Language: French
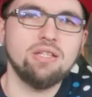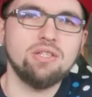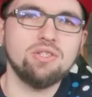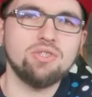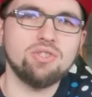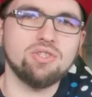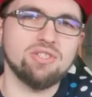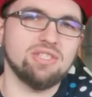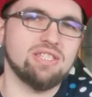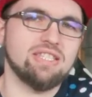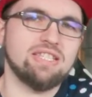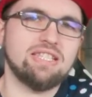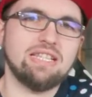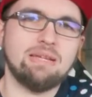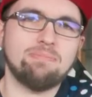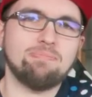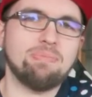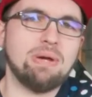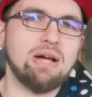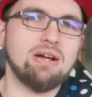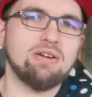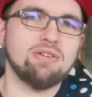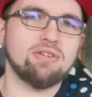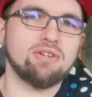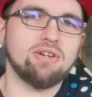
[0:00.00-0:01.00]
Je ne sais
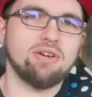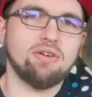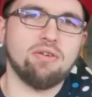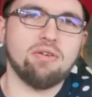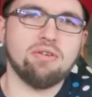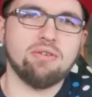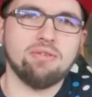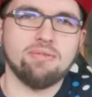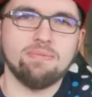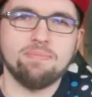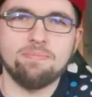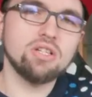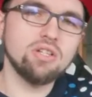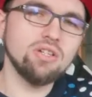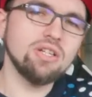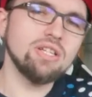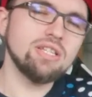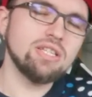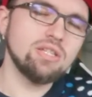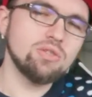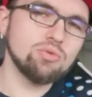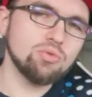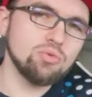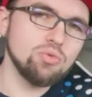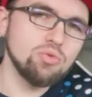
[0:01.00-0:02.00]
pas encore. Quand la
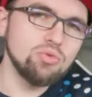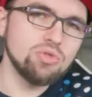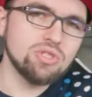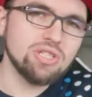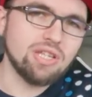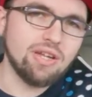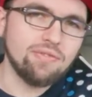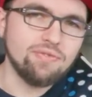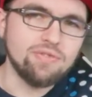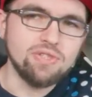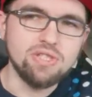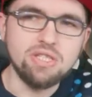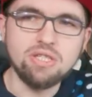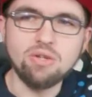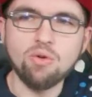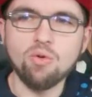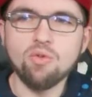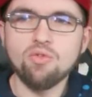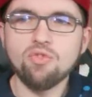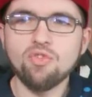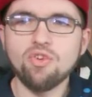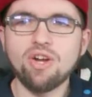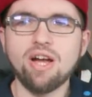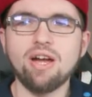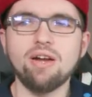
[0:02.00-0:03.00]
saison 1 sera finie,
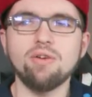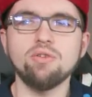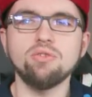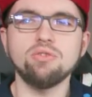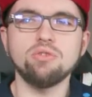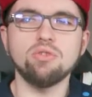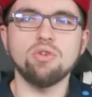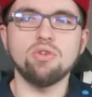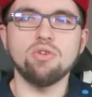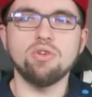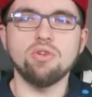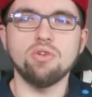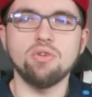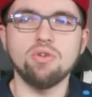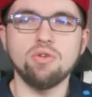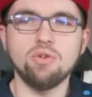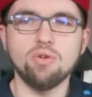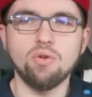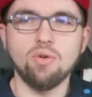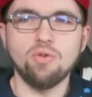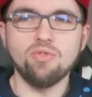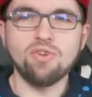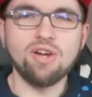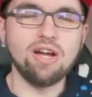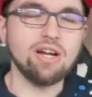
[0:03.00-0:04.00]
on fera, une,
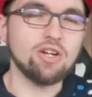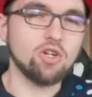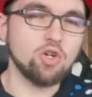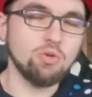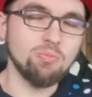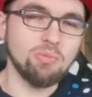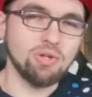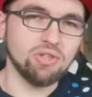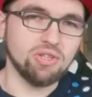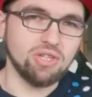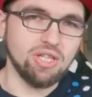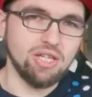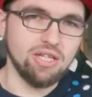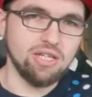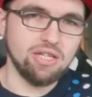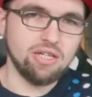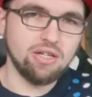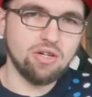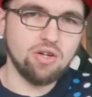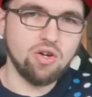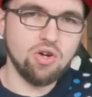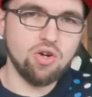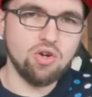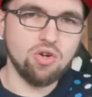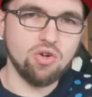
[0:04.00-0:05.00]
euh, on fera un
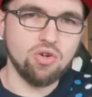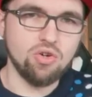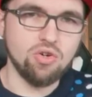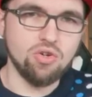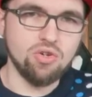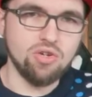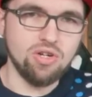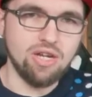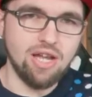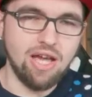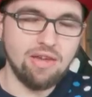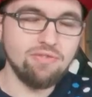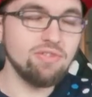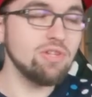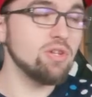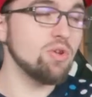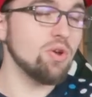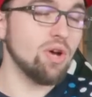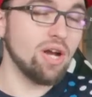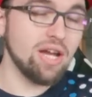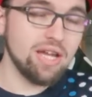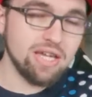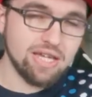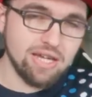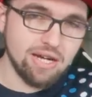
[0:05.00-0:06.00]
commentaire en euh, live. Il y
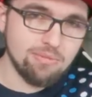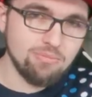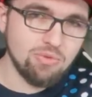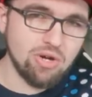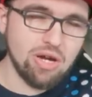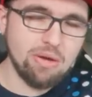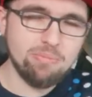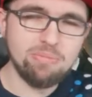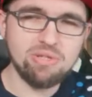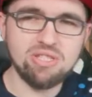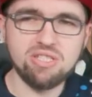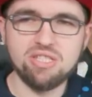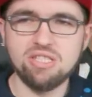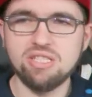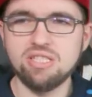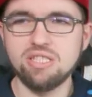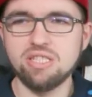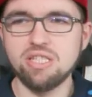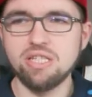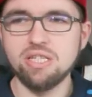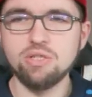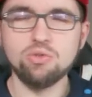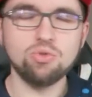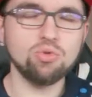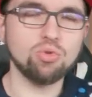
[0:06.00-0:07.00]
aura également un
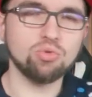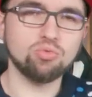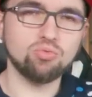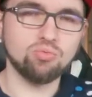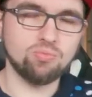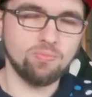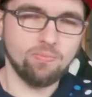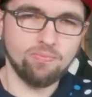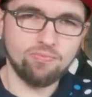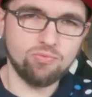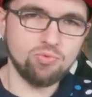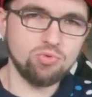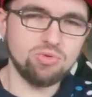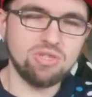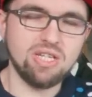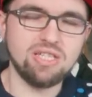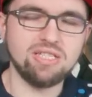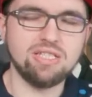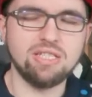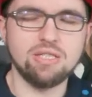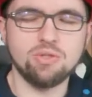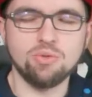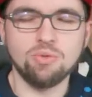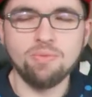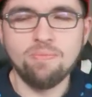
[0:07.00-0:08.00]
bêtisier sur toute la
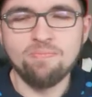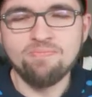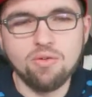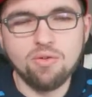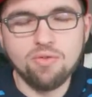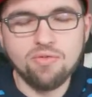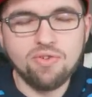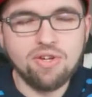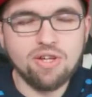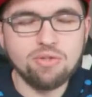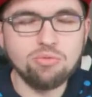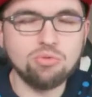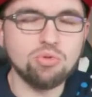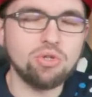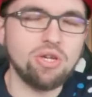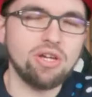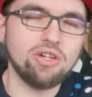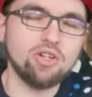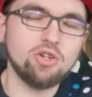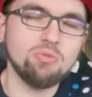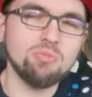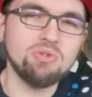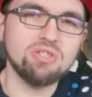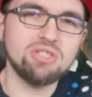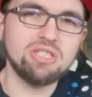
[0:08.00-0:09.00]
saison. Euh, on fera donc
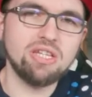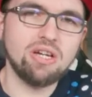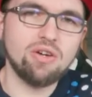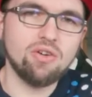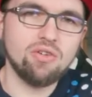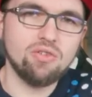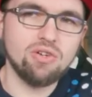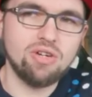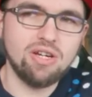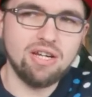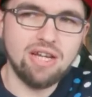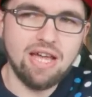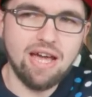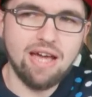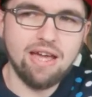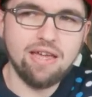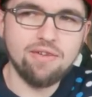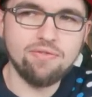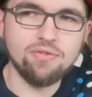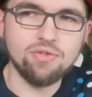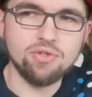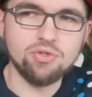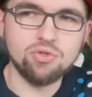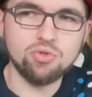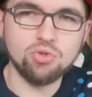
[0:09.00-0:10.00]
un commentaire en
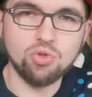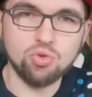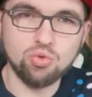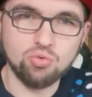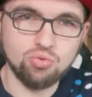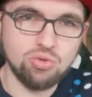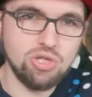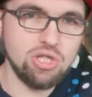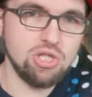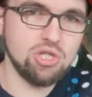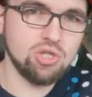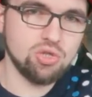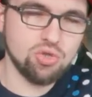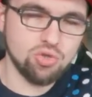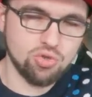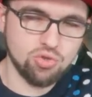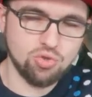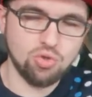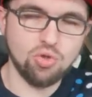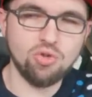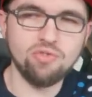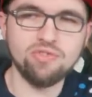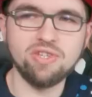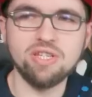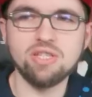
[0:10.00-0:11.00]
live sur Twitch.
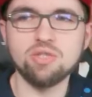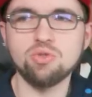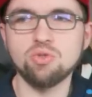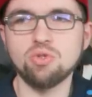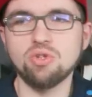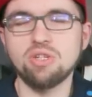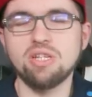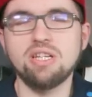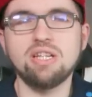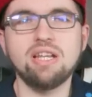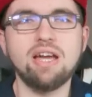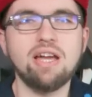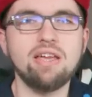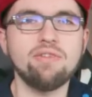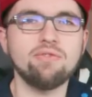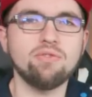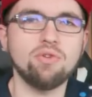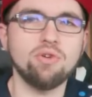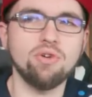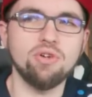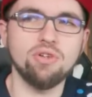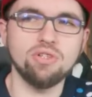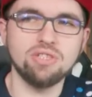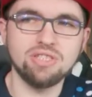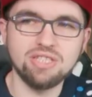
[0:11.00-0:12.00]
Je reviens sur les lives
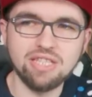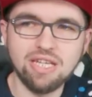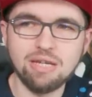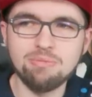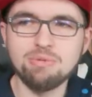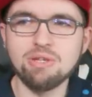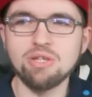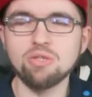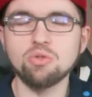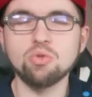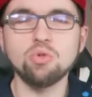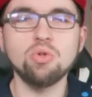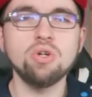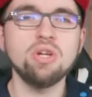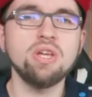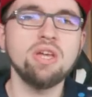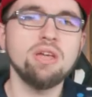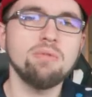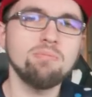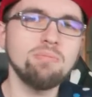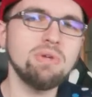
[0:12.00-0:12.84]
très bientôt.